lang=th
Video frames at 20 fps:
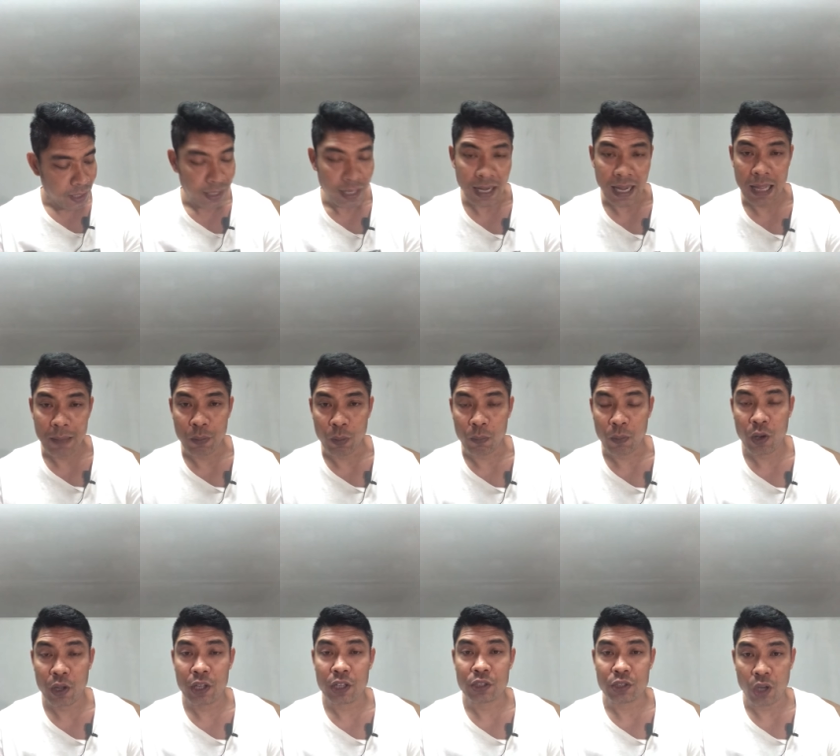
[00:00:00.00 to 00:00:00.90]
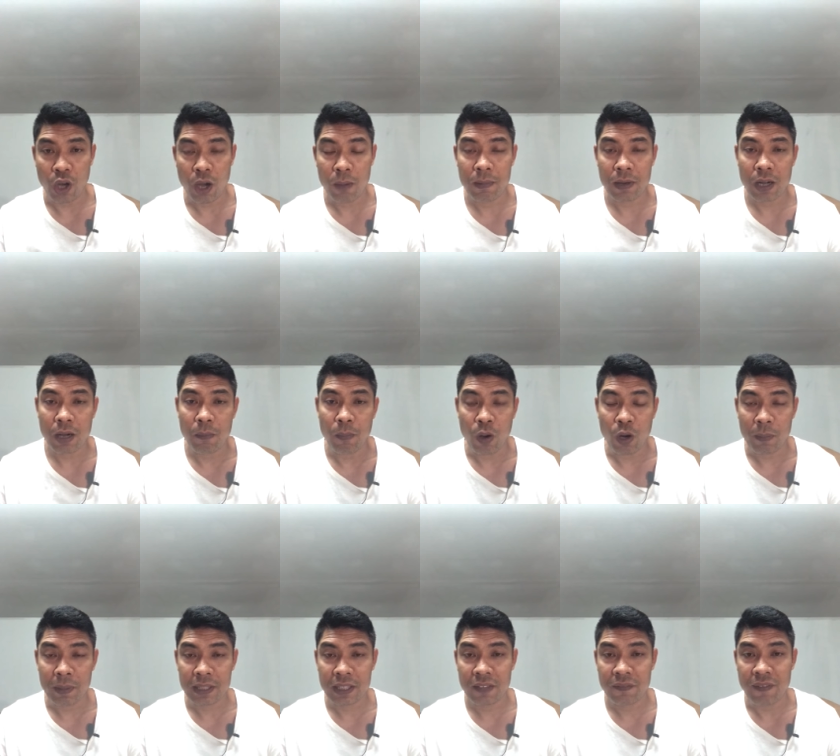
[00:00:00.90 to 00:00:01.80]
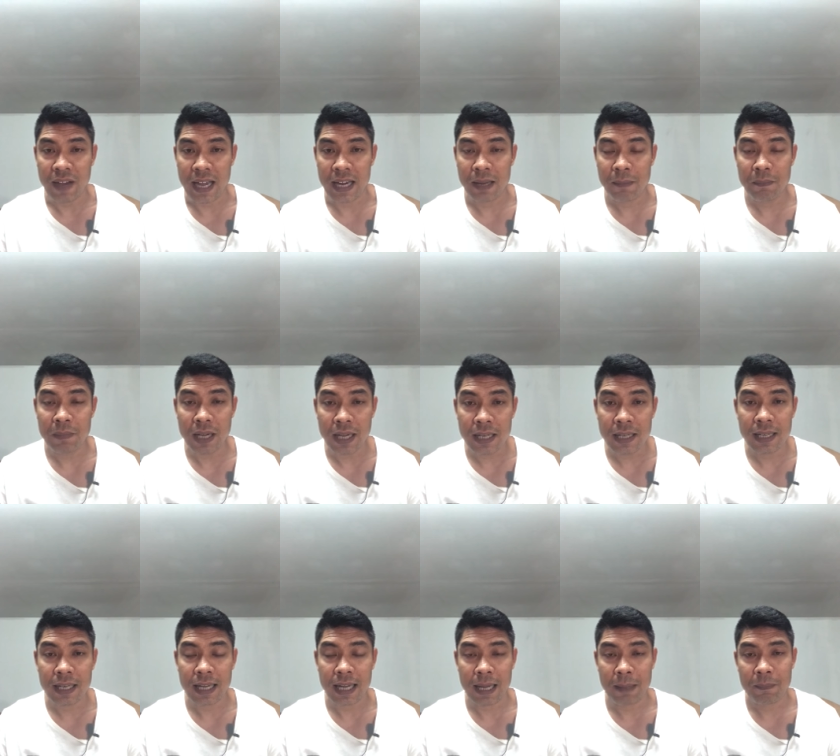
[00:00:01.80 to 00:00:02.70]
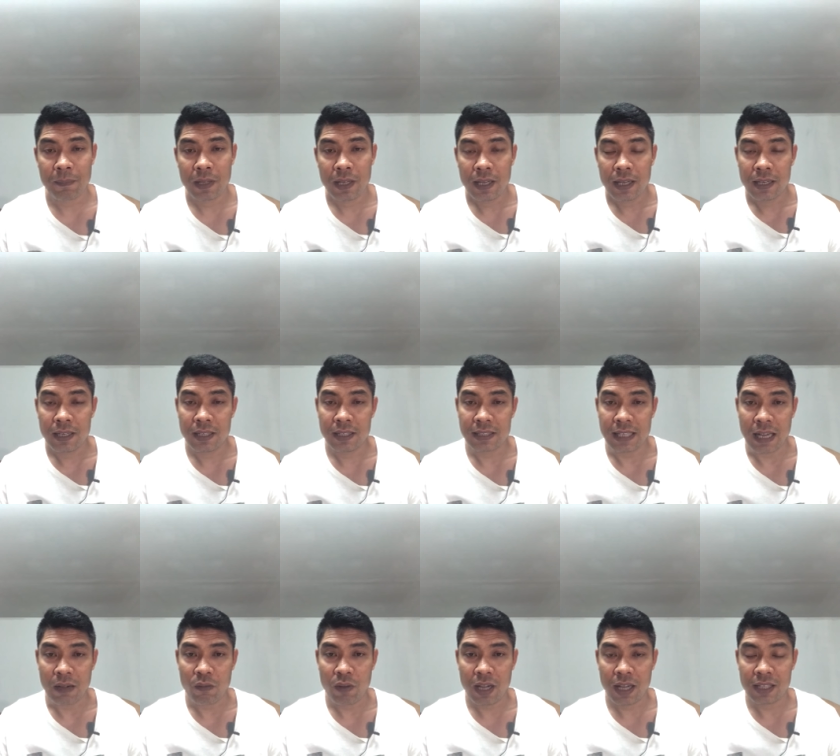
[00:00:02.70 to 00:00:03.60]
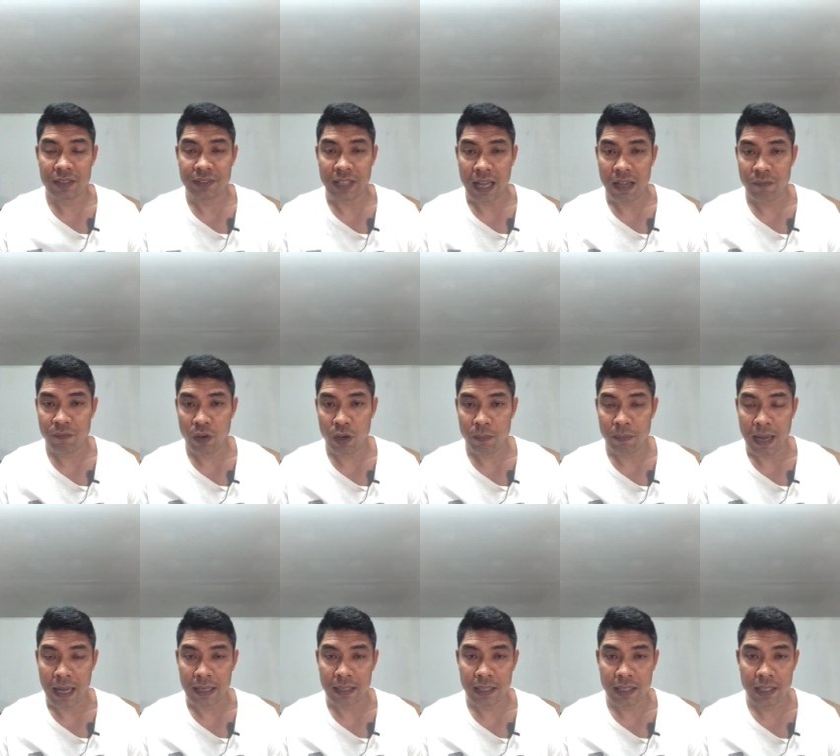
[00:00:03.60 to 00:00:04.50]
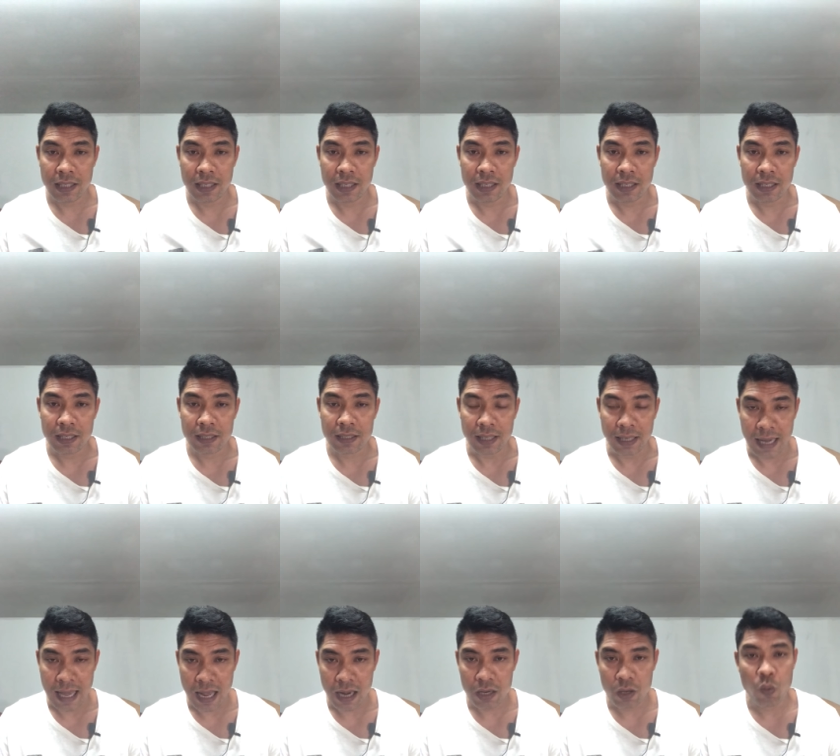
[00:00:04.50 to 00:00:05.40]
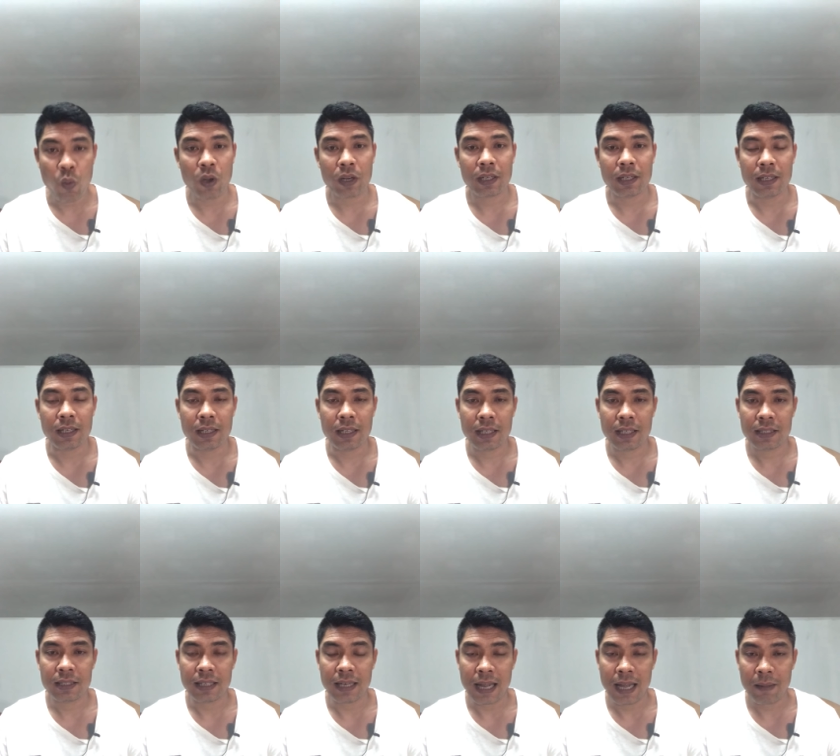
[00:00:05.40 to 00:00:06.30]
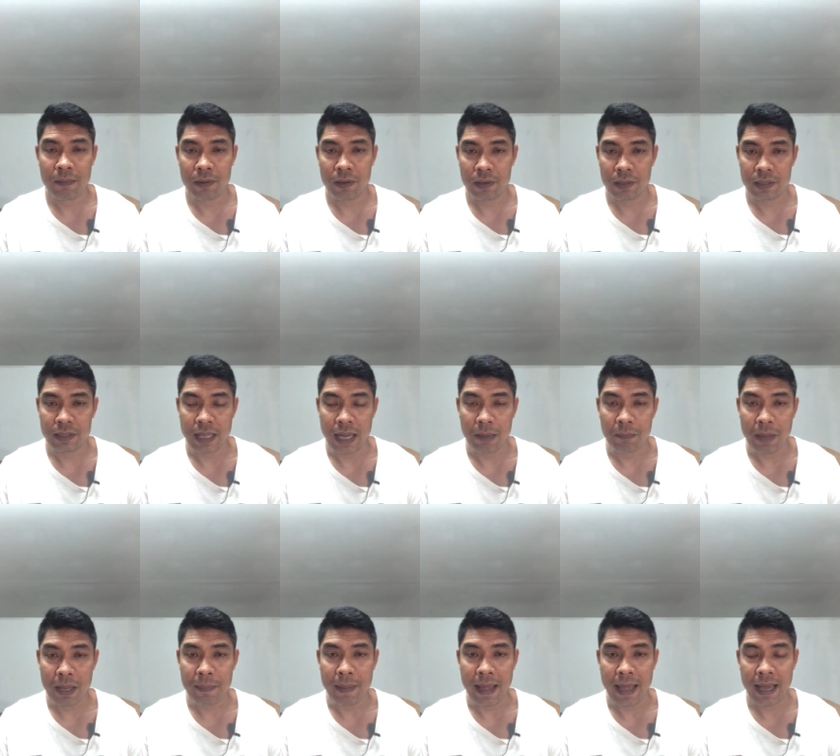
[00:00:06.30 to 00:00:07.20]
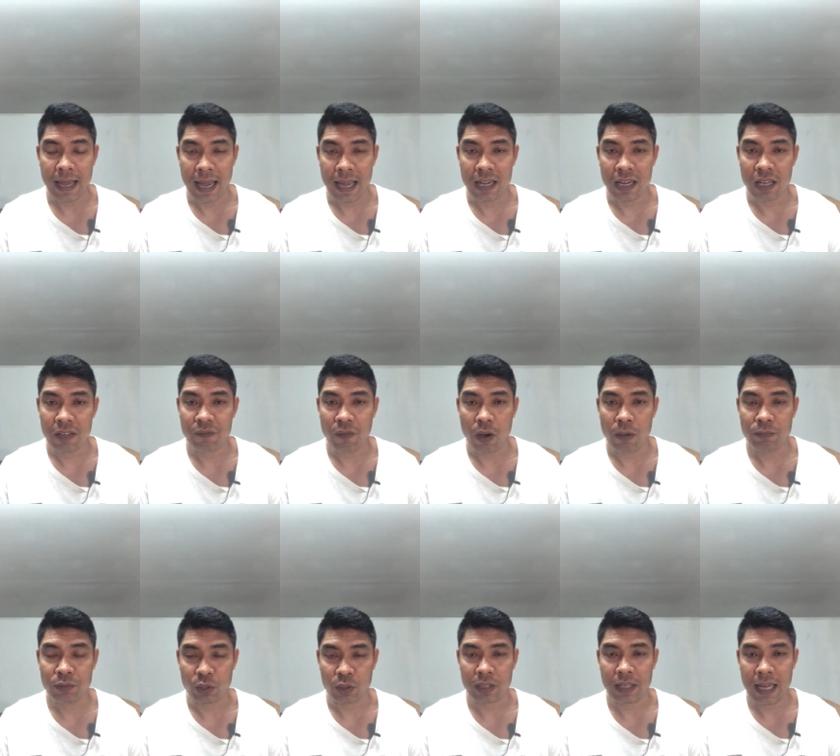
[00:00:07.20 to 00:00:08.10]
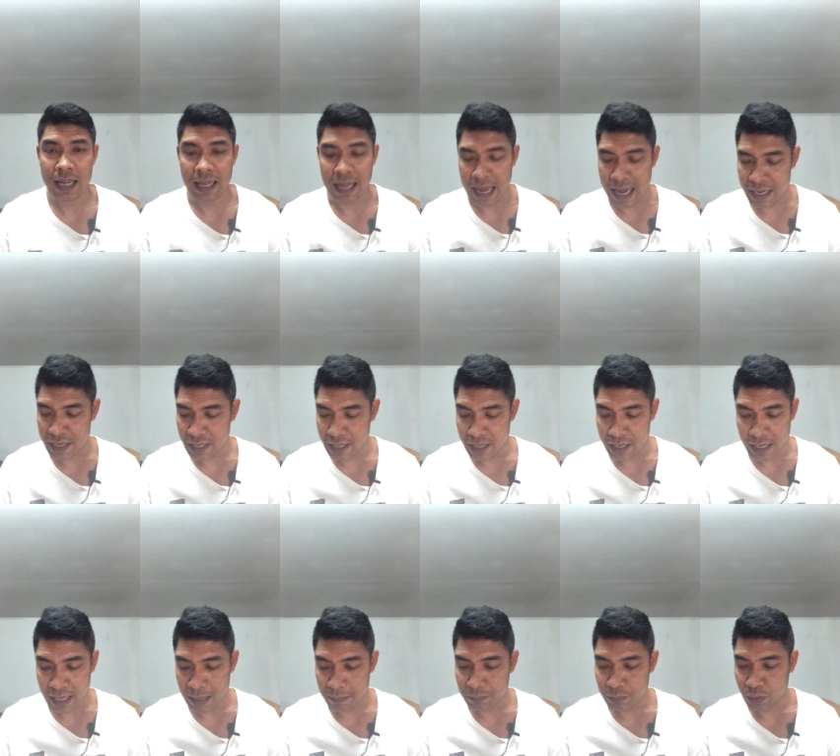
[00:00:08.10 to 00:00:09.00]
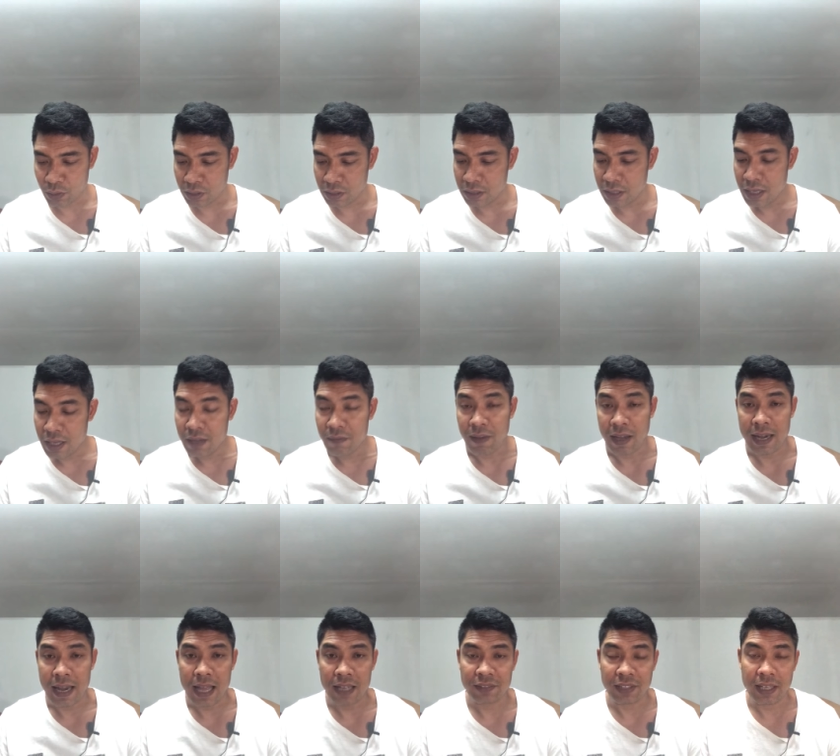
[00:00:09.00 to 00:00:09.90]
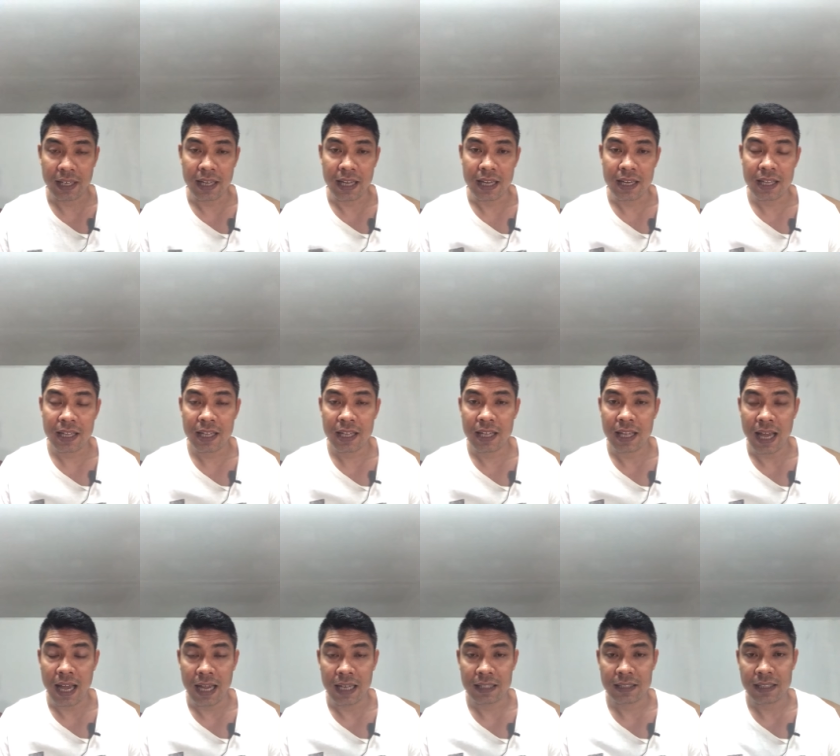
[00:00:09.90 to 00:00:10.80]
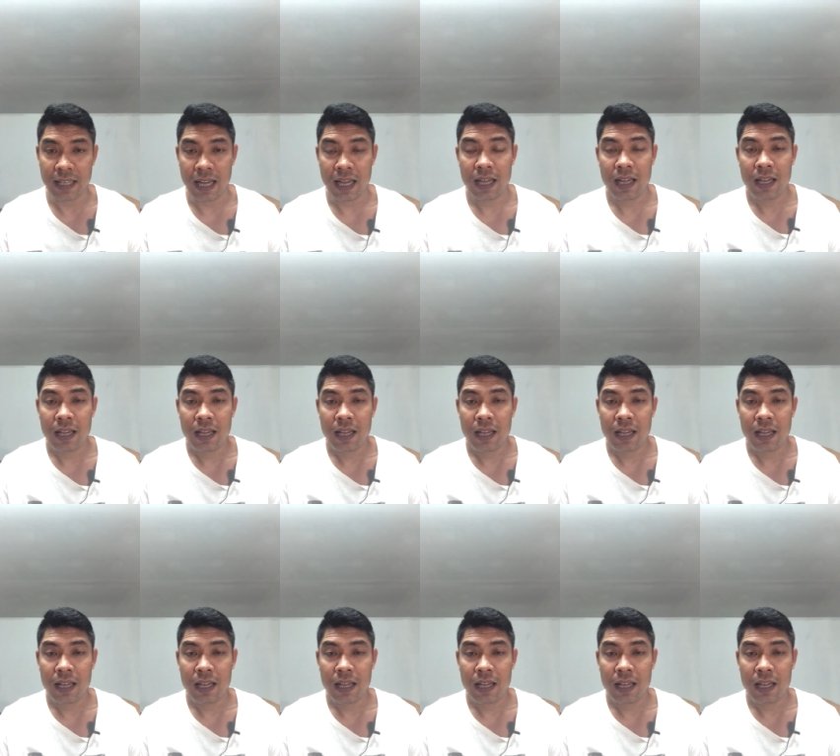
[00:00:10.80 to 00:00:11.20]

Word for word: ยังไงผมก็ยังชอบแล้วก็มองไปที่ฝ่ายน้ำเงินนะครับเนื่องจากว่า3ฟอร์มหลังนี่ ชนะรวดเลย ชนะยังไม่แพ้ใครเลยฟอร์มสดร่างกายดีนะครับส่วนฝ่ายแดงซันเดย์นี่อาจจะ